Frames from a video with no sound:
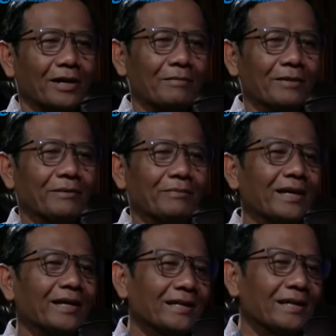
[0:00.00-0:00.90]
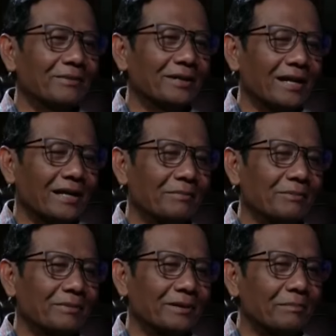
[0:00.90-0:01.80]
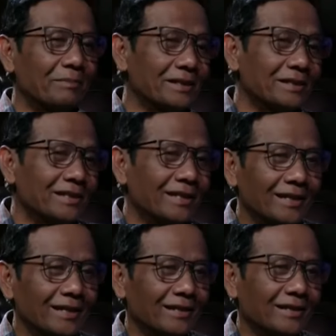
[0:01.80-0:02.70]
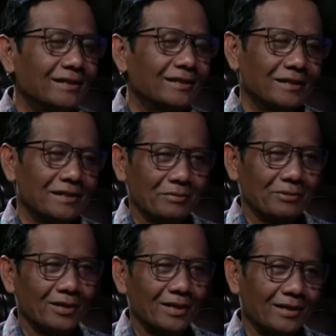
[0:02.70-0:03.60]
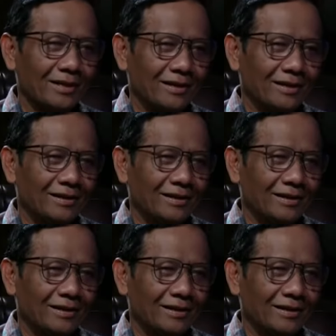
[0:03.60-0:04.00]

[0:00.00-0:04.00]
orang baik-baik tidak menghadap kepada presidennya kan tidak boleh.